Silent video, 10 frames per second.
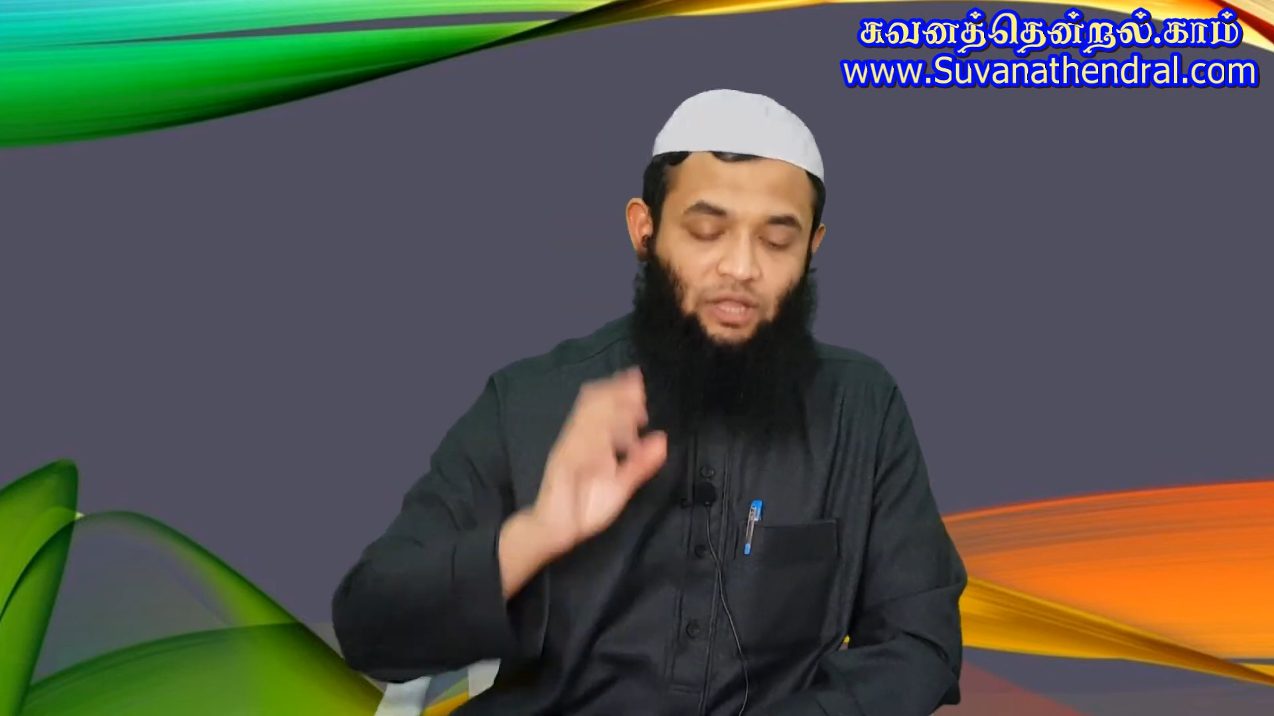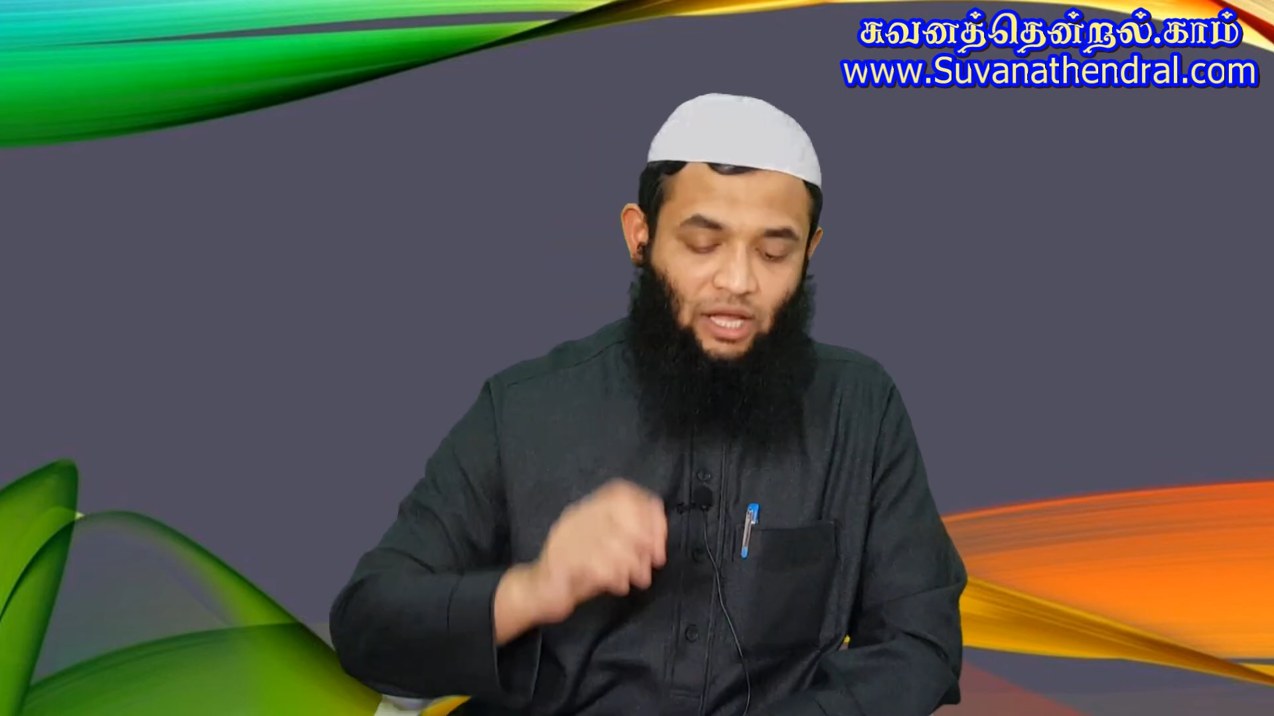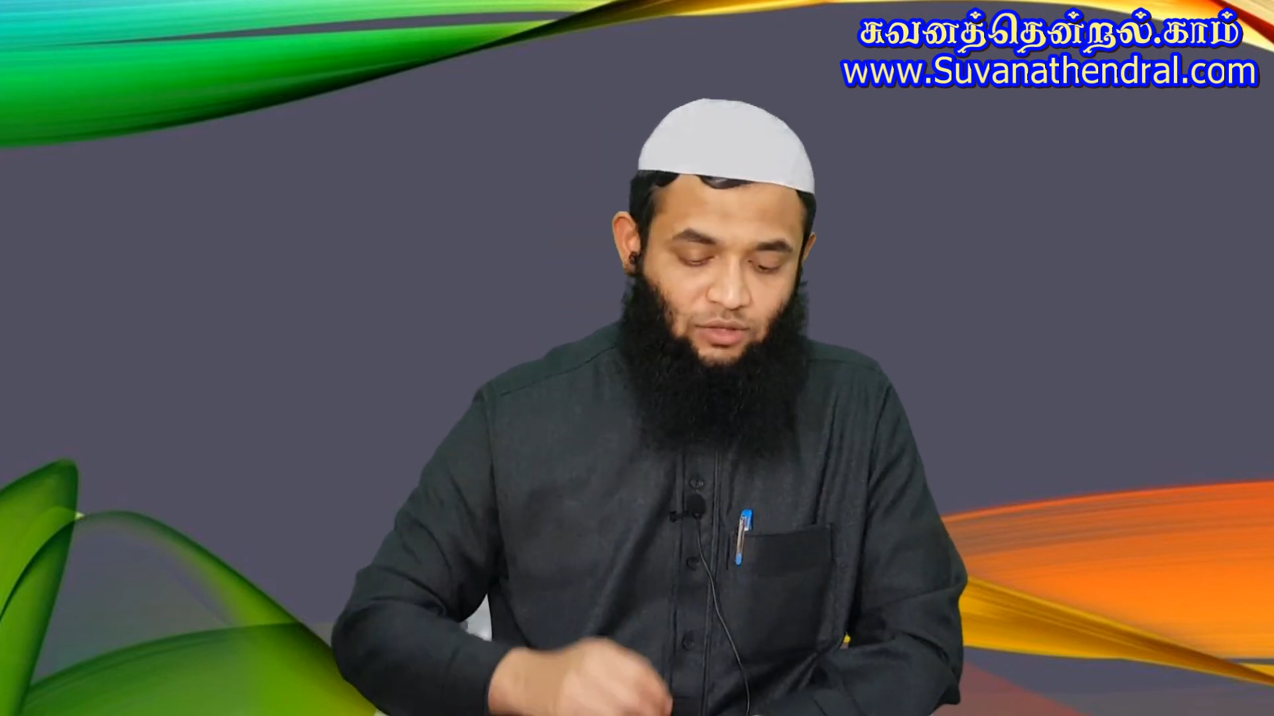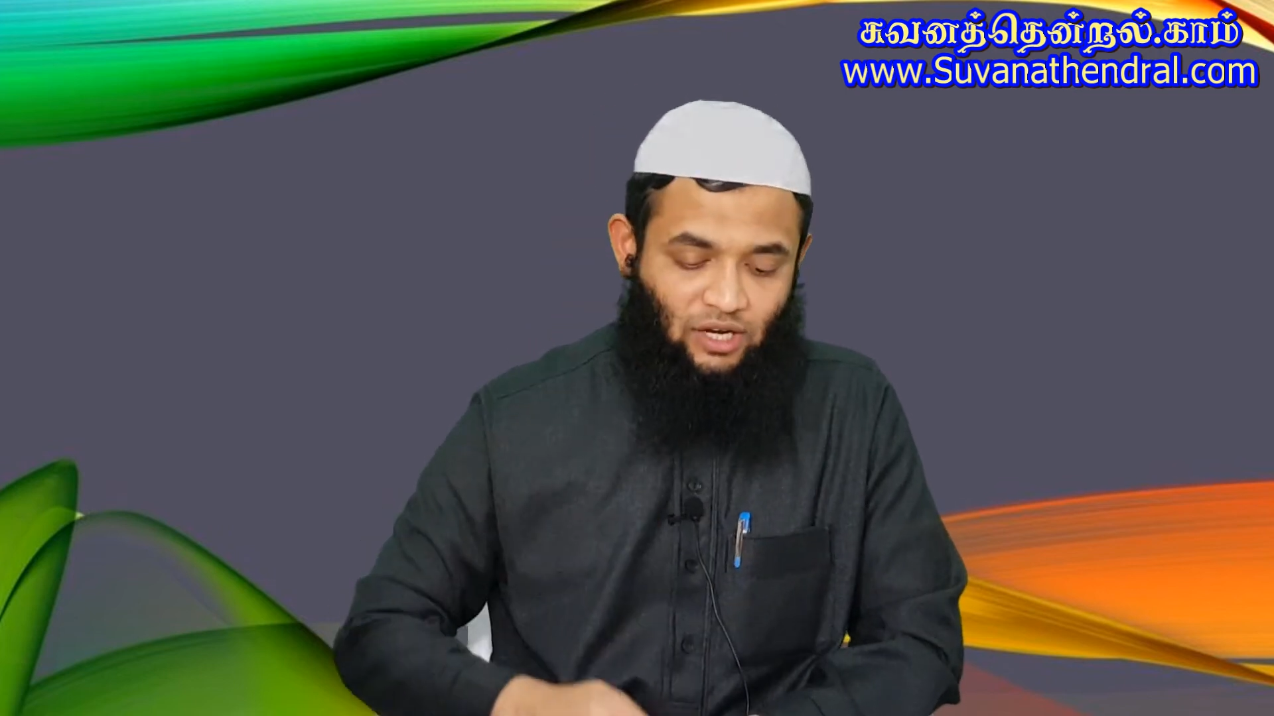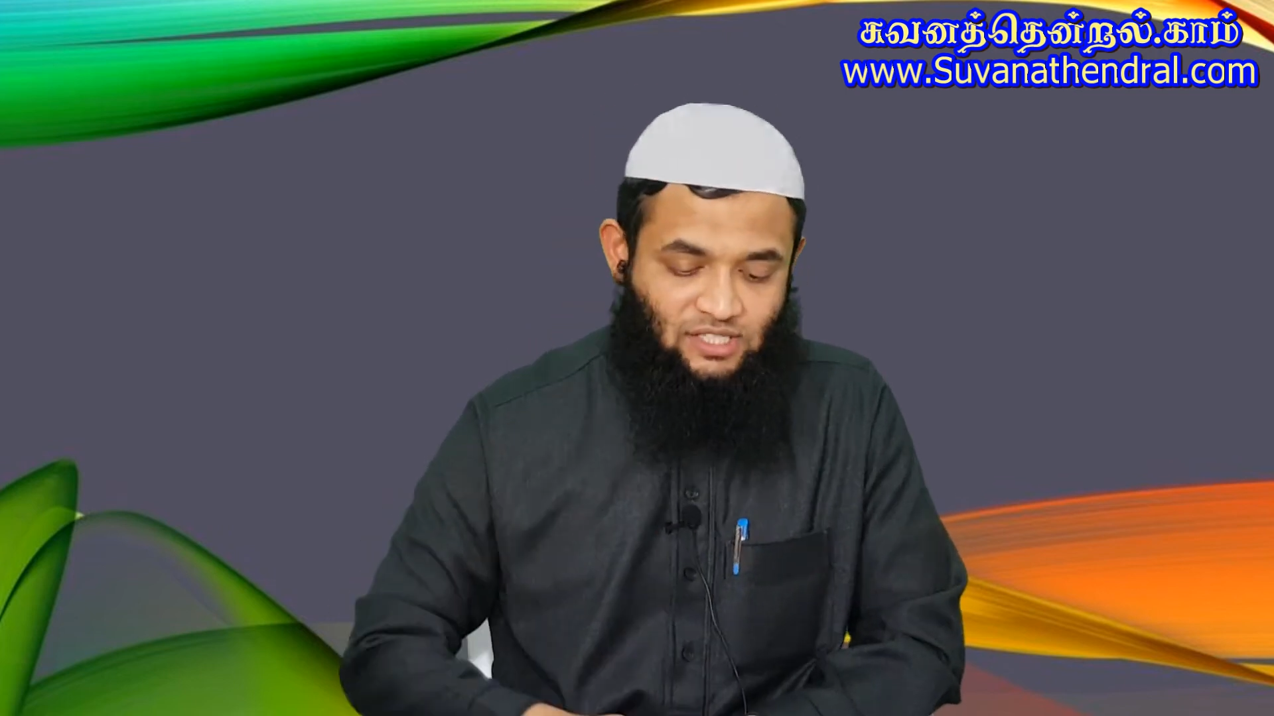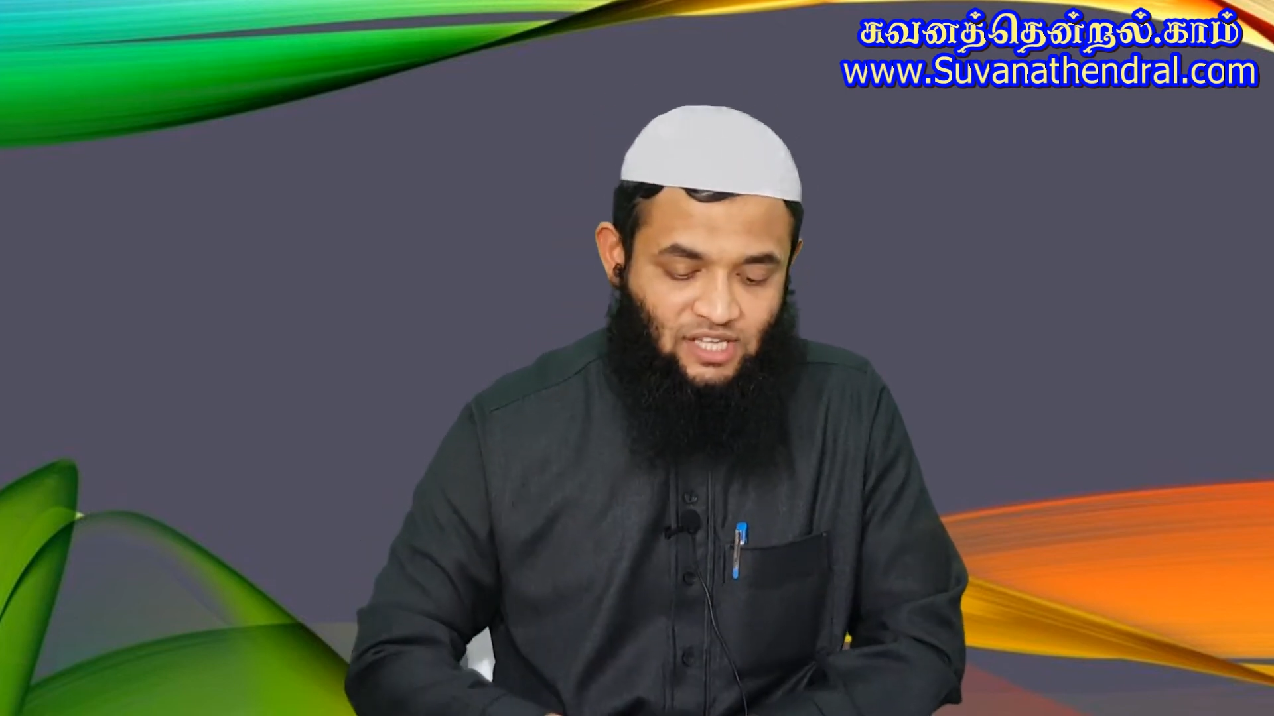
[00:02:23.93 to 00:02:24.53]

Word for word: அல்லாஹு என்ன